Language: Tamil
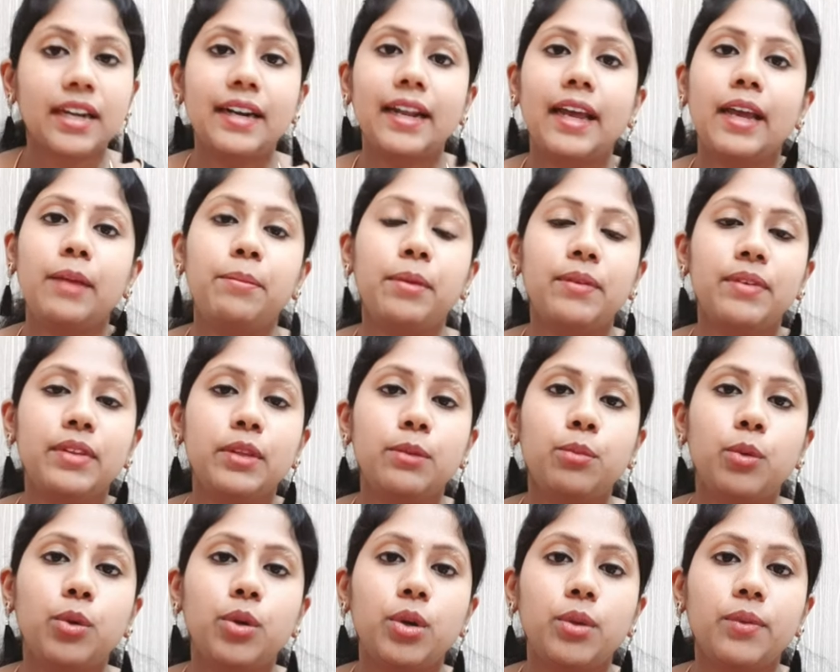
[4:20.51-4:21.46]
டயப்பரை வந்து
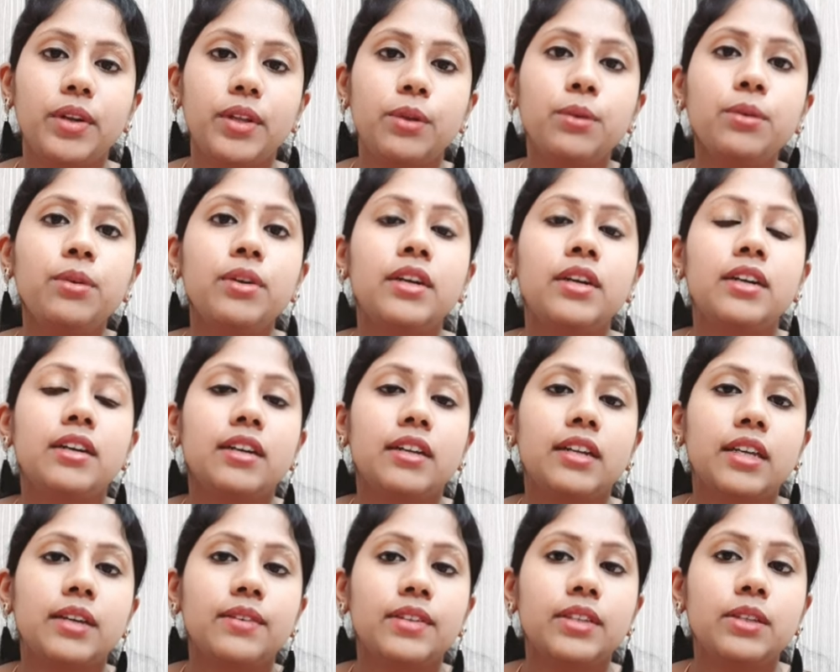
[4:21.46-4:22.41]
போட்டு விடணும்
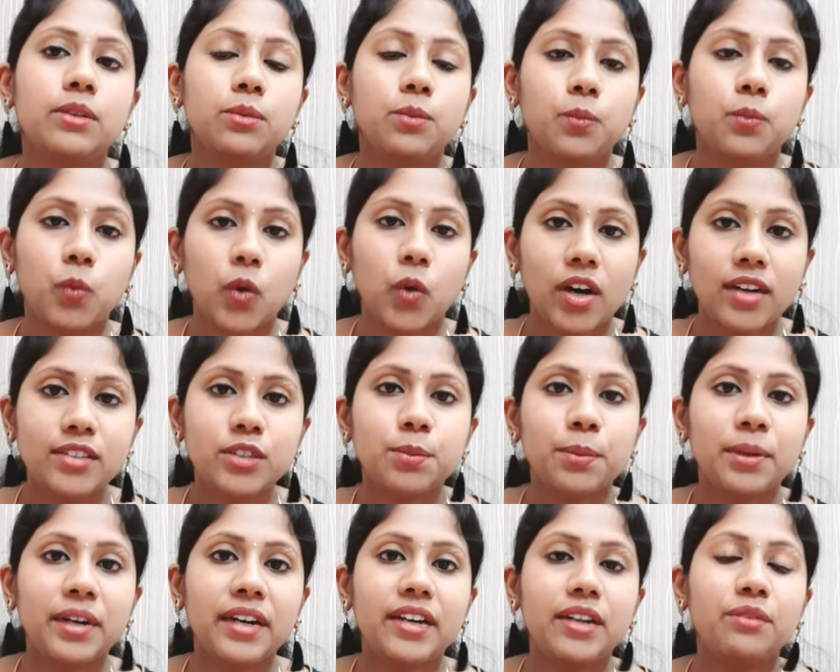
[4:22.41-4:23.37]
நீங்கள் வந்து
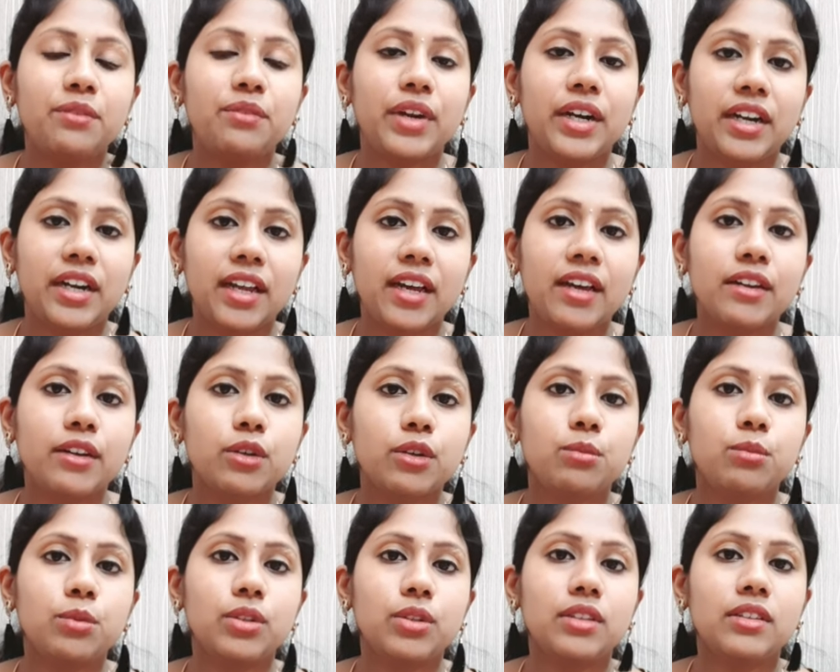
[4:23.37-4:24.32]
வாஷ் பண்ணிவிட்டு வெட்டாக
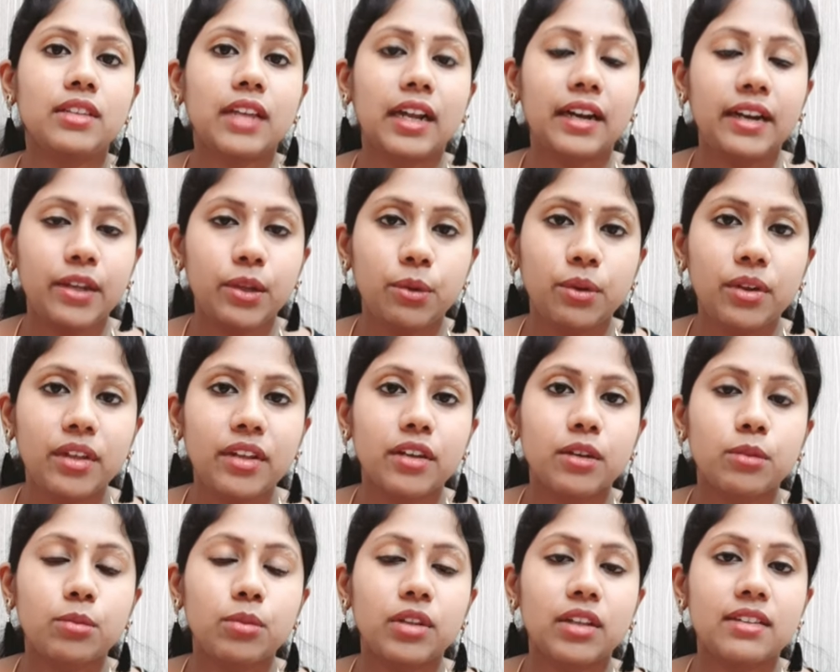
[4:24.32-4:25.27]
இருக்கும்போது தண்ணியோடு
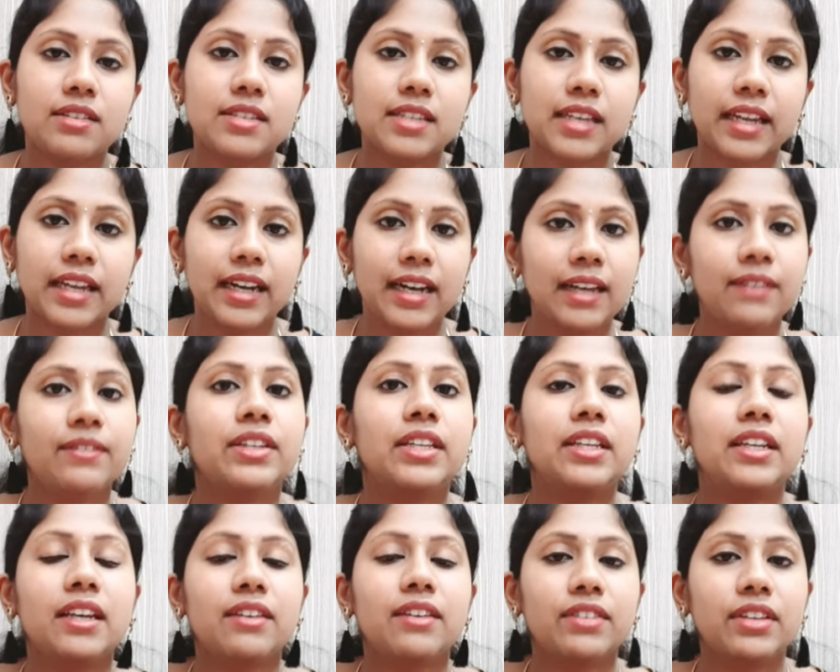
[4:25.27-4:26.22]
இருக்கும்போது அந்த ஸ்கின்லேயே
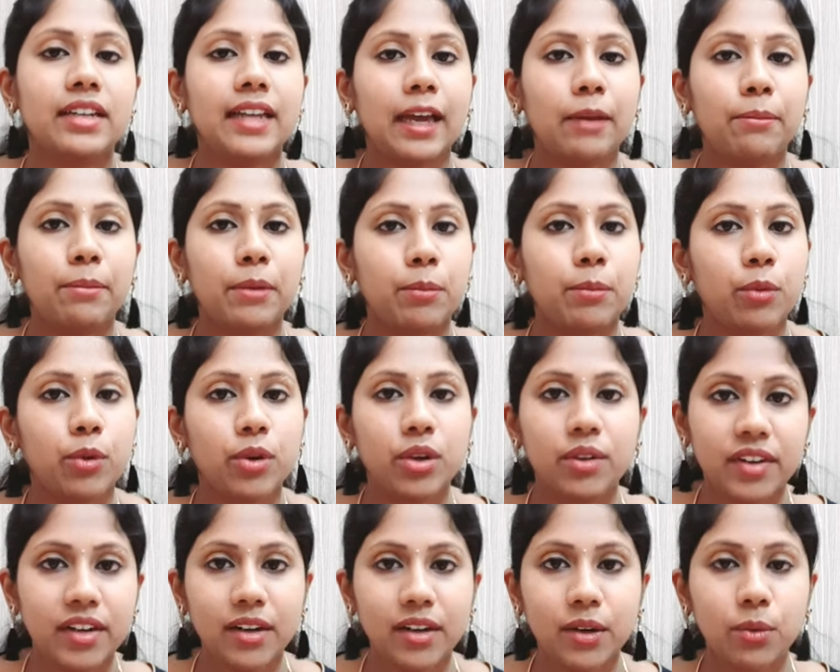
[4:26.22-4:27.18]
வந்து நீங்கள் வந்து டயப்பரை போட்டு
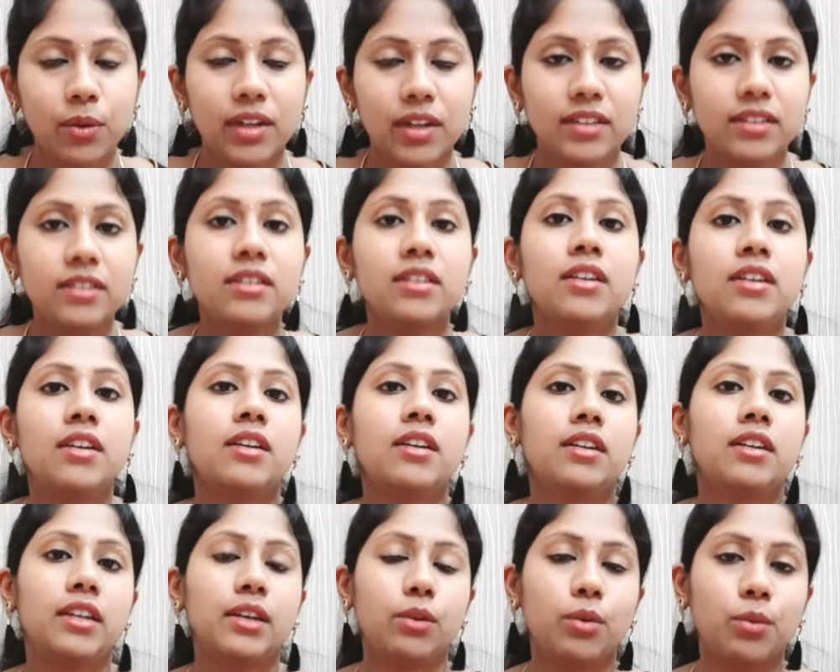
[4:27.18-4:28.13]
விட்டுறக்கூடாது
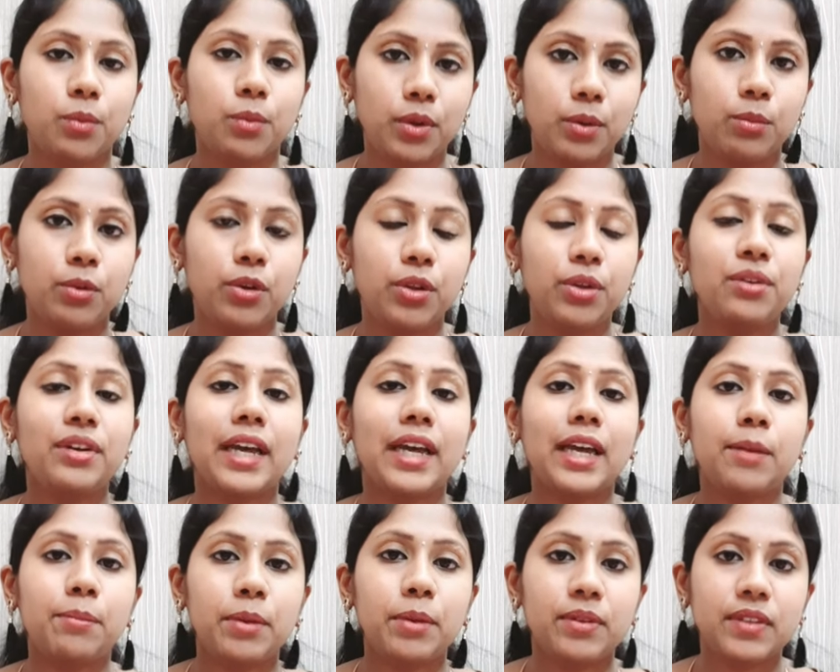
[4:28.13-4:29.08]
நீங்கள் ஒவ்வொரு முடியும்
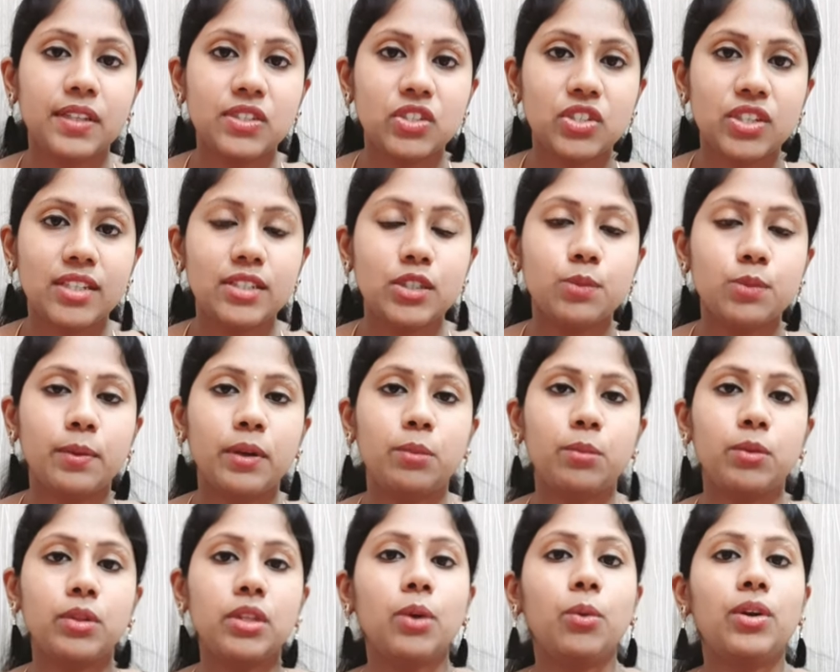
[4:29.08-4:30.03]
டயப்பர் வந்து சேஞ்ச்
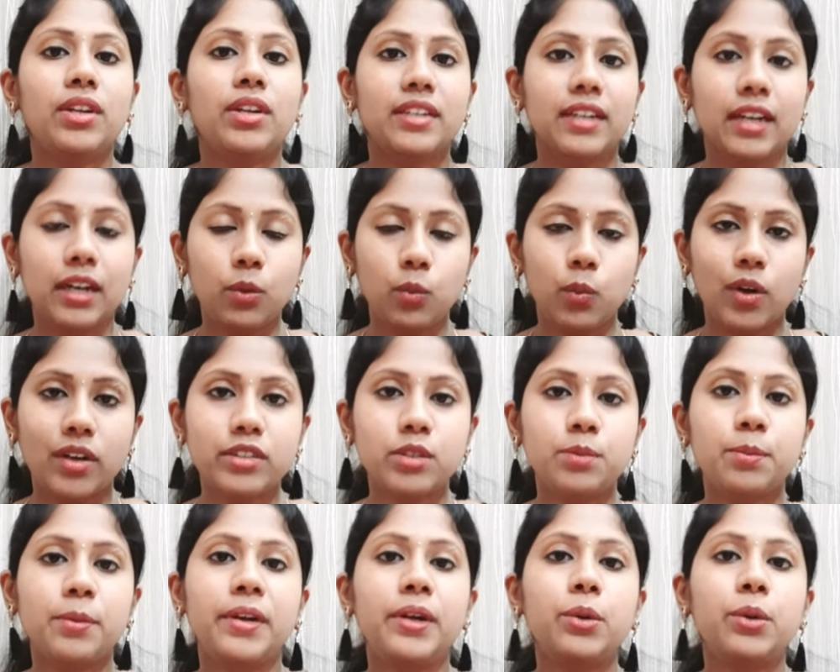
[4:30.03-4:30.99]
பண்ணும்போது அவங்களுக்கு நல்லா
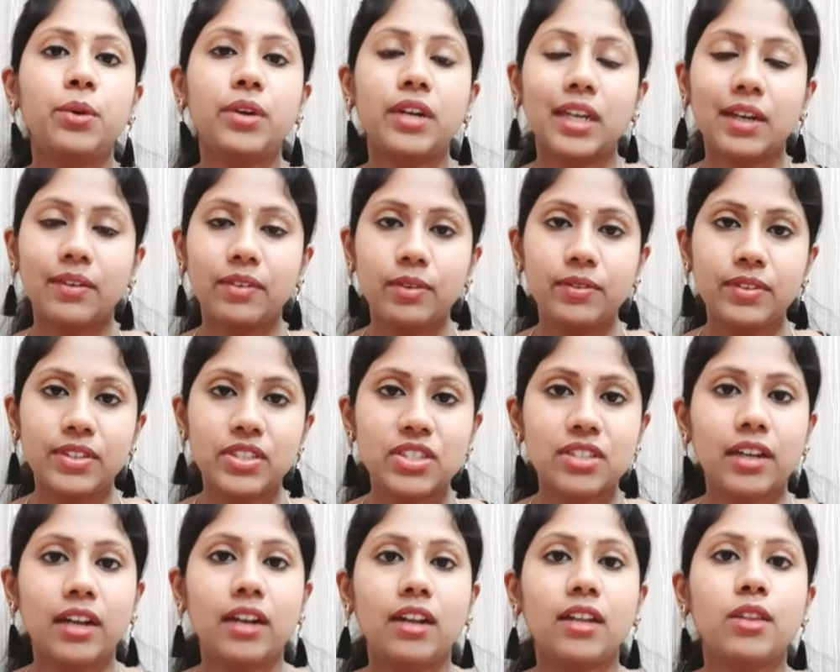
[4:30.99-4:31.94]
வாஷ் பண்ணிவிட்டு ஒரு டவல் வச்சு
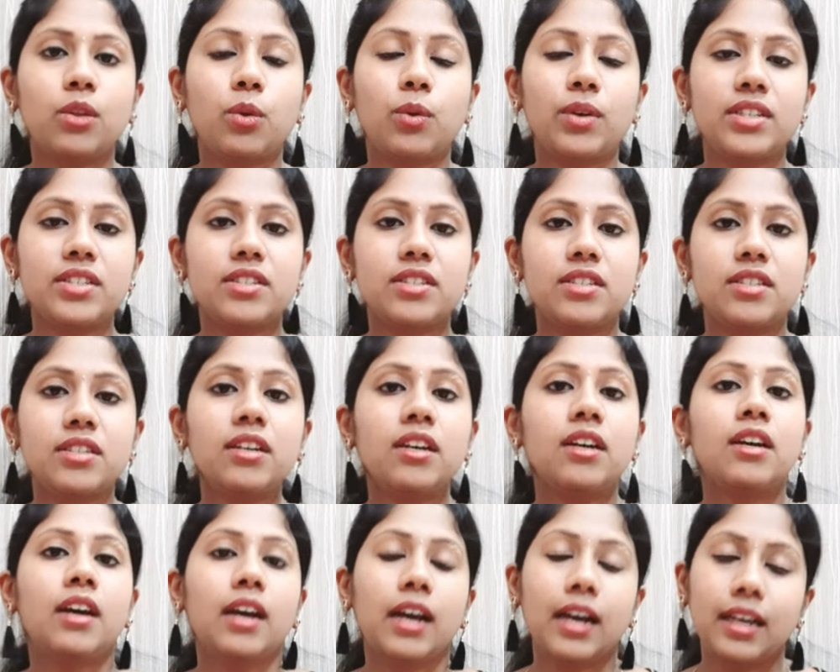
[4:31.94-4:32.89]
நல்லா தொடச்சிட்டு
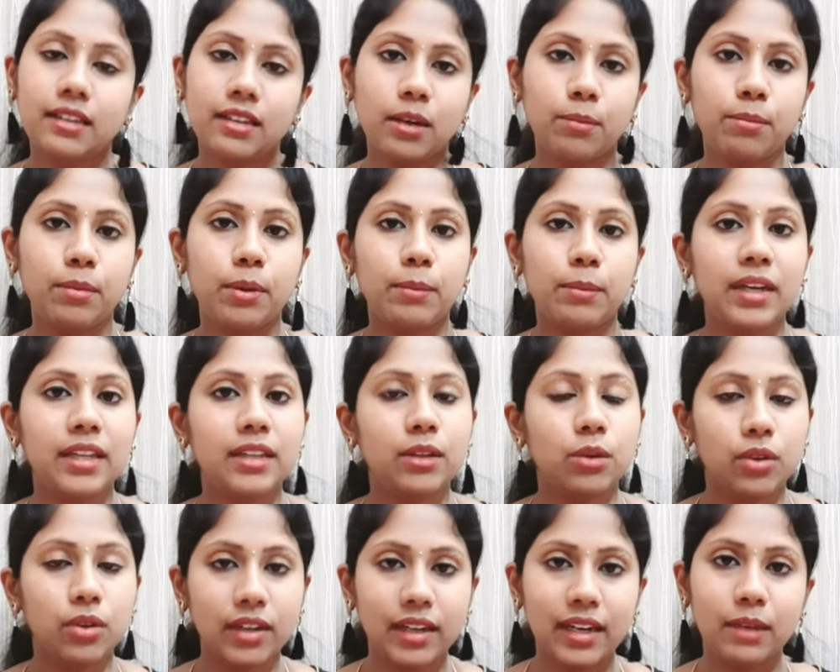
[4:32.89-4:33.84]
அதுக்கப்புறமா ஏதோ
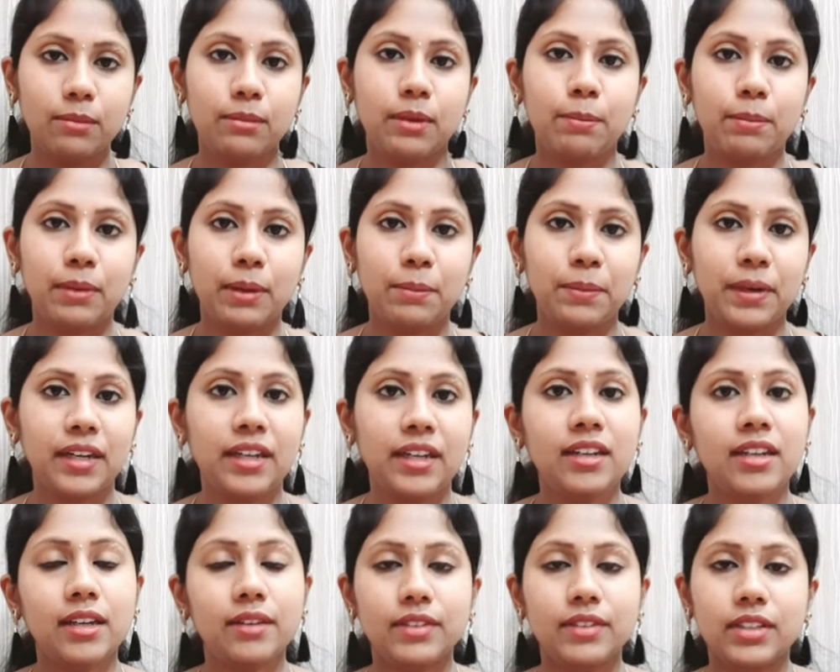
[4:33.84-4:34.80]
ஒரு க்ரீம் அப்ளை பண்ணி
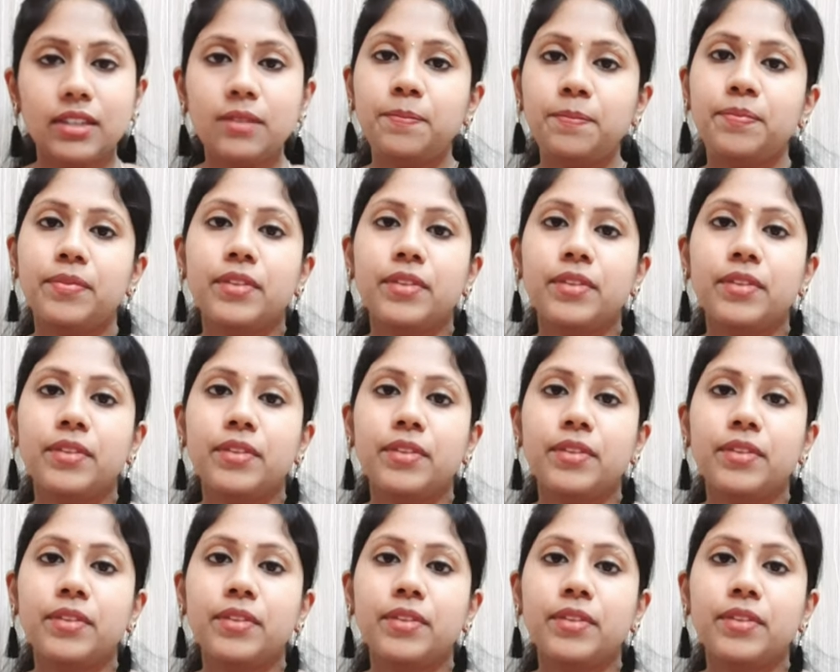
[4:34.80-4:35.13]
நீங்கள் வந்து